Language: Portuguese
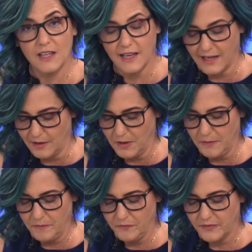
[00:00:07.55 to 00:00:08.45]

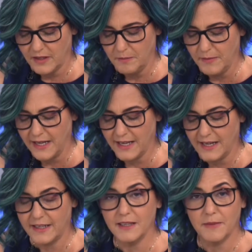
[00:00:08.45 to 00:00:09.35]
Guilherme,
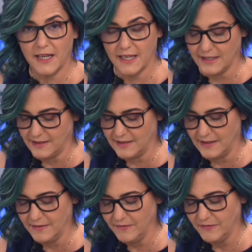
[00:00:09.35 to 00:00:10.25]
Maiara e
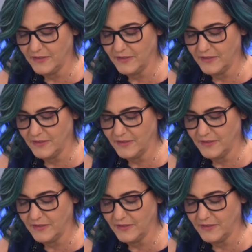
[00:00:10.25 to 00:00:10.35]
Maraísa,